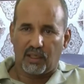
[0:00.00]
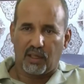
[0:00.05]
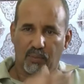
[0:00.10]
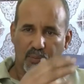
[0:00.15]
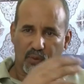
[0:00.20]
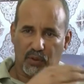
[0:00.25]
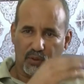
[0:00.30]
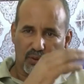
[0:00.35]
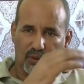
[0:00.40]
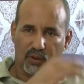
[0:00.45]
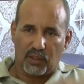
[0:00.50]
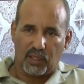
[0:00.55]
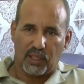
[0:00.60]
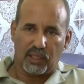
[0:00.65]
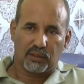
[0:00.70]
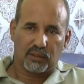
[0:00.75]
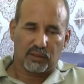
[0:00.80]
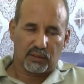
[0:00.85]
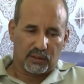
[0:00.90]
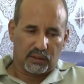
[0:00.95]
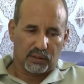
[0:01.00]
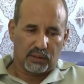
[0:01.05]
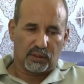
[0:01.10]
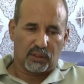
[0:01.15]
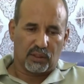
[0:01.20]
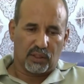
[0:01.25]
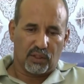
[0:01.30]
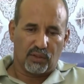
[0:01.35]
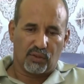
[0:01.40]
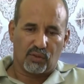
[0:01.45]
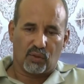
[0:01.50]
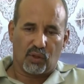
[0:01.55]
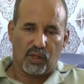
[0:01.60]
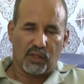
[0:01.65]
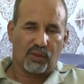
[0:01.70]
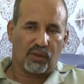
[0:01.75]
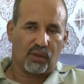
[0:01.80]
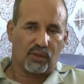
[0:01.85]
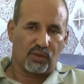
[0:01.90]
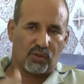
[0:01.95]
Y la prioridad eh, eso
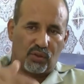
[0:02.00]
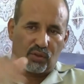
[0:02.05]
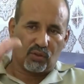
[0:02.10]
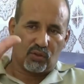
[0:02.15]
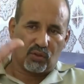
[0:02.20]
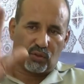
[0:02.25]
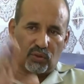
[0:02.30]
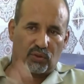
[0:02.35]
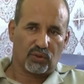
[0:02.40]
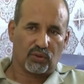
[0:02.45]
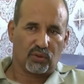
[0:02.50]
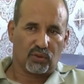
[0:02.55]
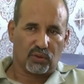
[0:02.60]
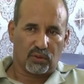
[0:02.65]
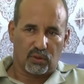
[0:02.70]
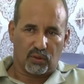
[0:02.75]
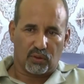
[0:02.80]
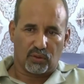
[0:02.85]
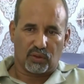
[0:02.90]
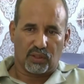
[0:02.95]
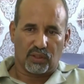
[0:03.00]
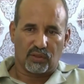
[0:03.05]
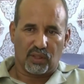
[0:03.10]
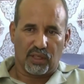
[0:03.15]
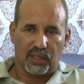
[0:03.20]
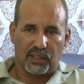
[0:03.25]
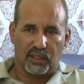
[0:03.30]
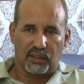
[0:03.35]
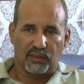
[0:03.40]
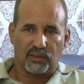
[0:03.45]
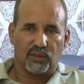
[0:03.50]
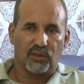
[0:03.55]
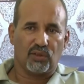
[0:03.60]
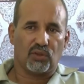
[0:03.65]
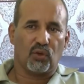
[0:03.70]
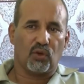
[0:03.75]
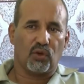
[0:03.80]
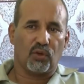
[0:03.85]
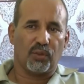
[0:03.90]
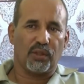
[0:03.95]
hacia otras áreas y
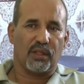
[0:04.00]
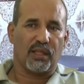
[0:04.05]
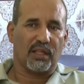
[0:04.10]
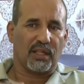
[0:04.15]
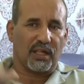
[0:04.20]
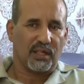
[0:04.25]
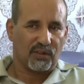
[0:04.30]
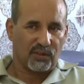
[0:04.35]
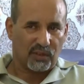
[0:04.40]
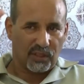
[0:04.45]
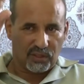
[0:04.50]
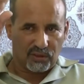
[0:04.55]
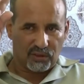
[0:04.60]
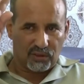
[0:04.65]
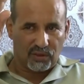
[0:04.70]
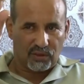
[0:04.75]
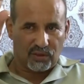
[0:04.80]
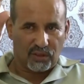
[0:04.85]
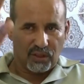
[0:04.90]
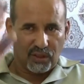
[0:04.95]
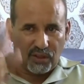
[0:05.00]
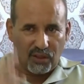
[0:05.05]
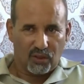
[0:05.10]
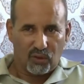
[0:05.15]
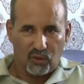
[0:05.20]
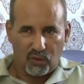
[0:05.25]
se olvida de las crisis